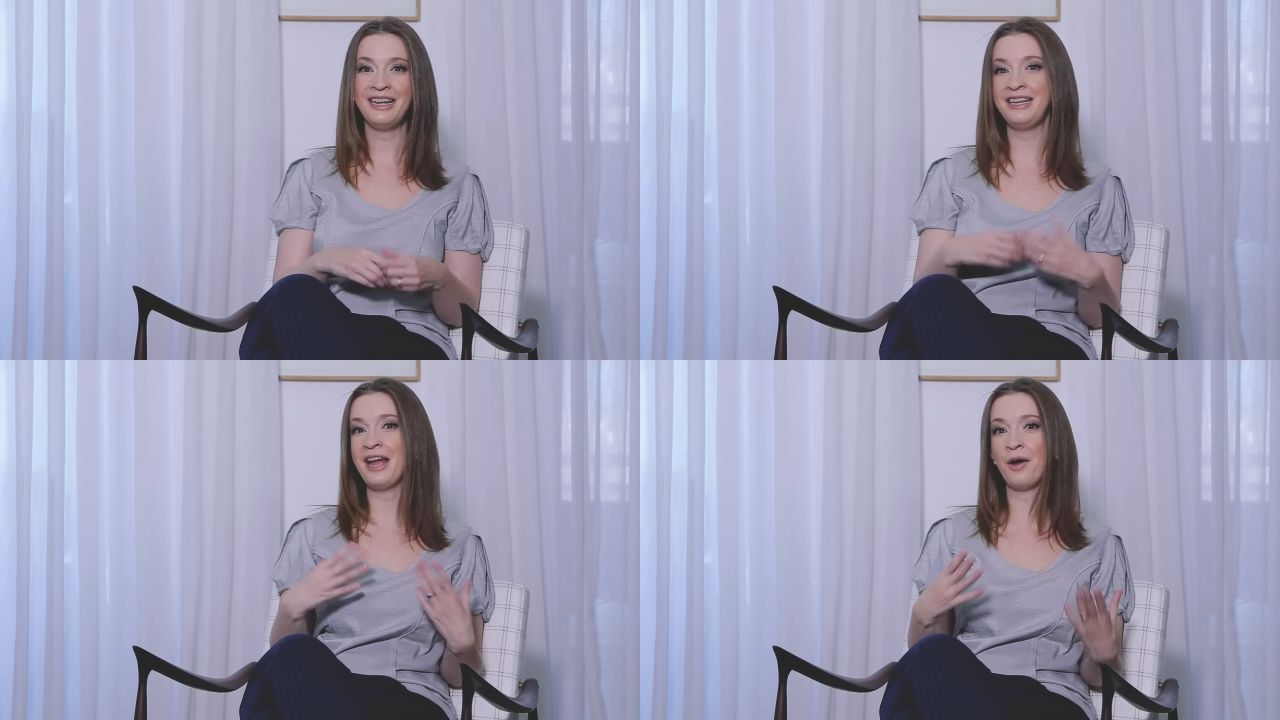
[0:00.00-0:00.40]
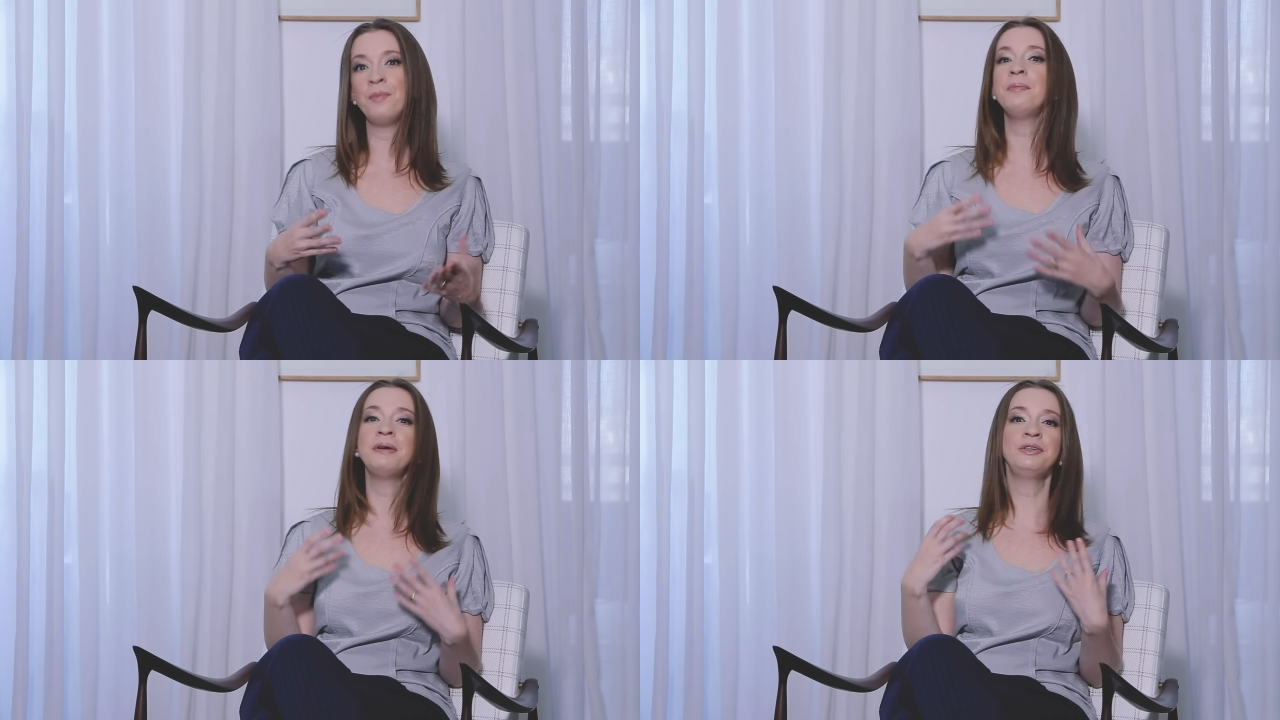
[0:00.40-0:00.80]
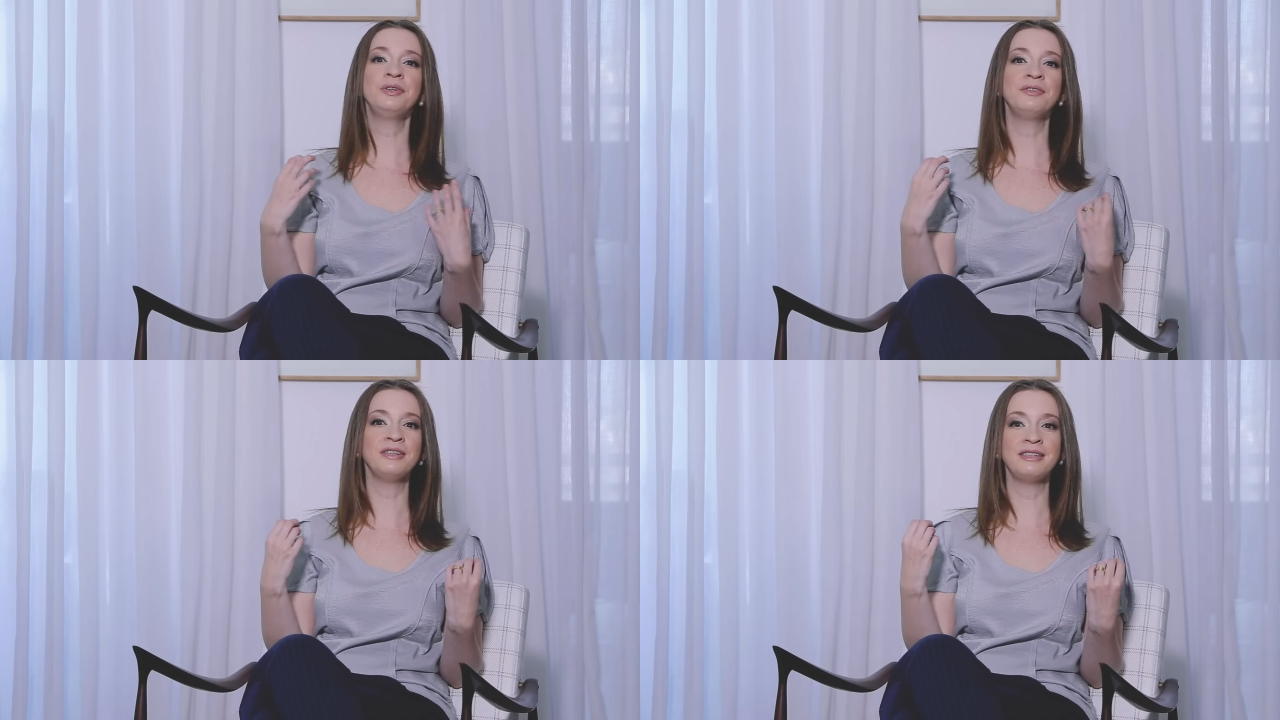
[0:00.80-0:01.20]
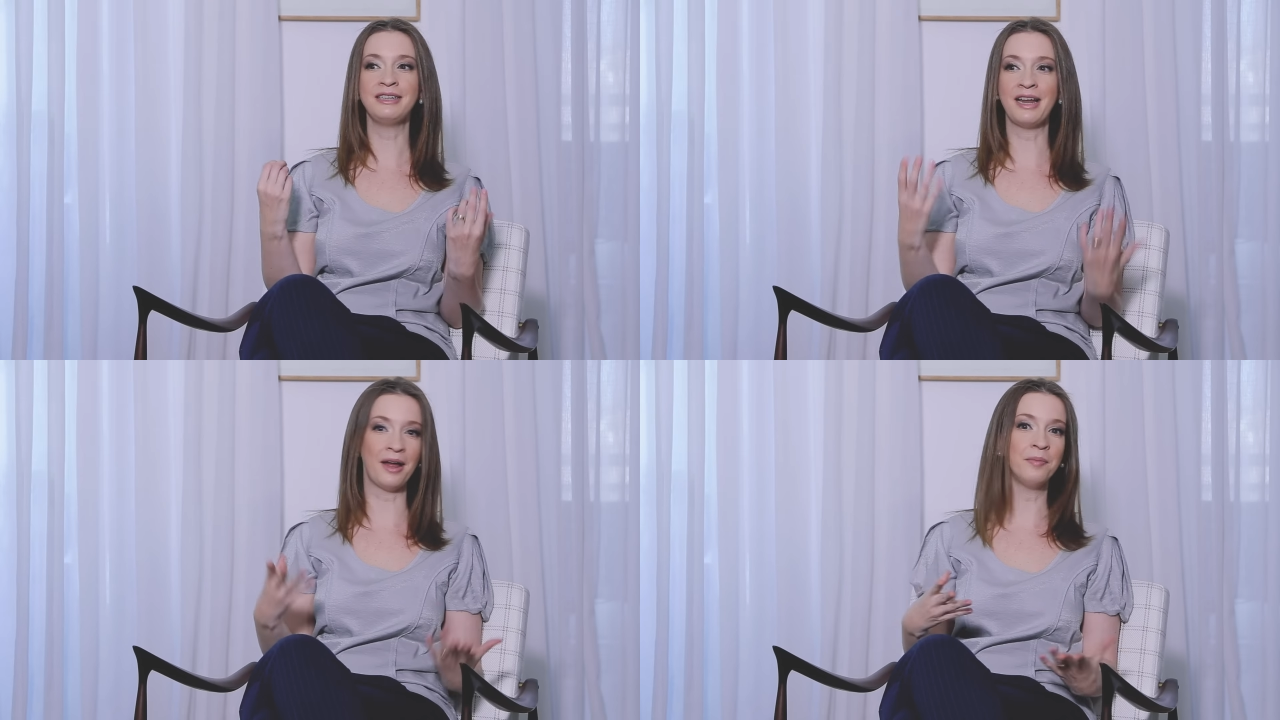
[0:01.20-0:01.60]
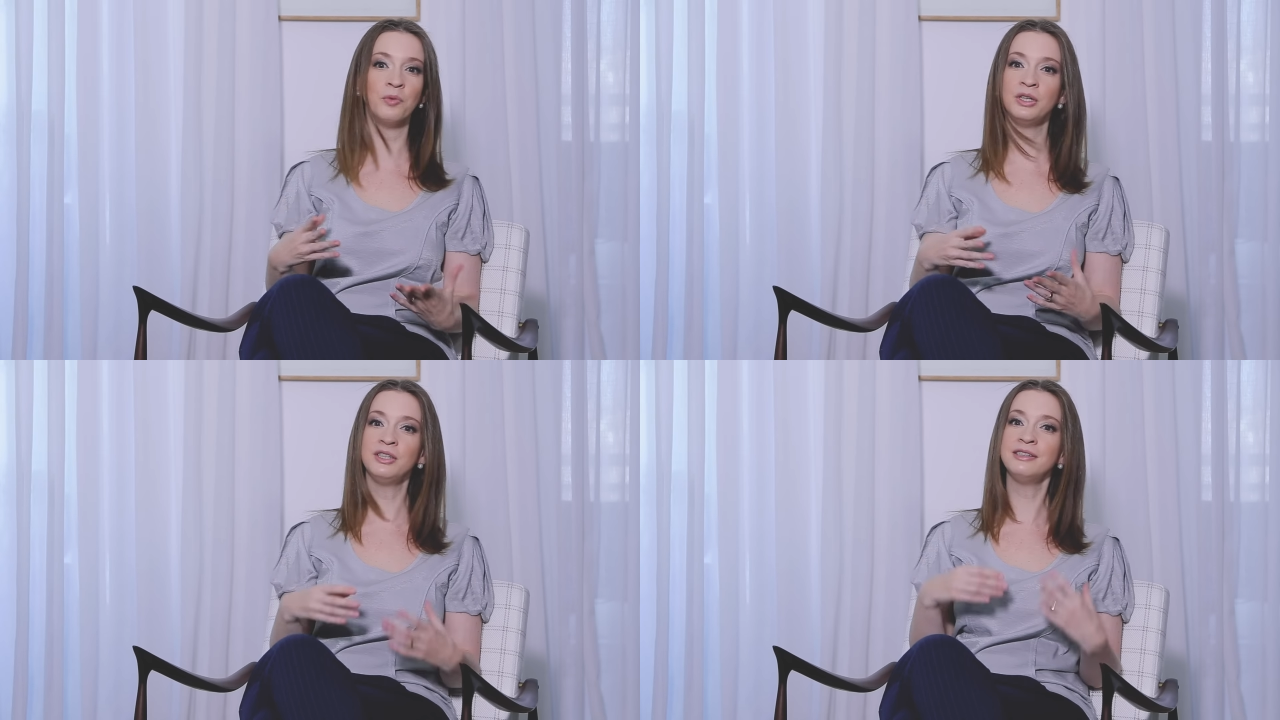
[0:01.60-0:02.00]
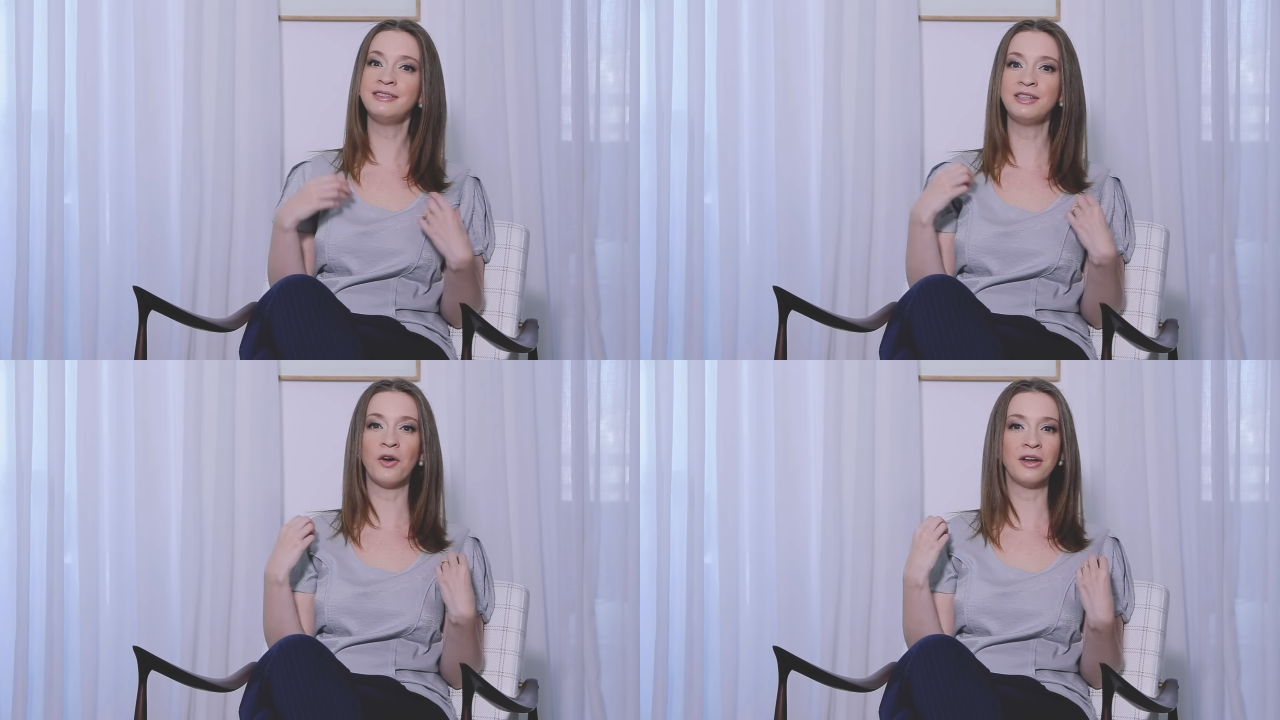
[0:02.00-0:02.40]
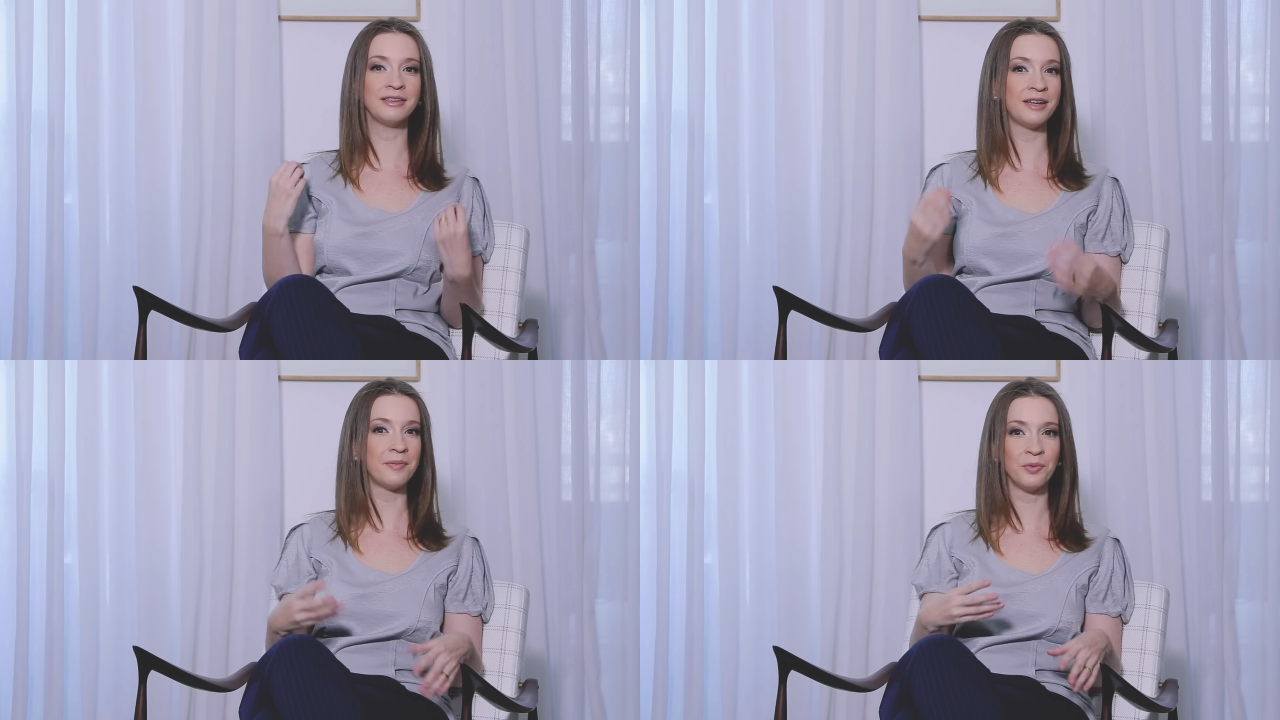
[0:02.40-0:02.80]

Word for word: E é um momento que você está muito ansiosa,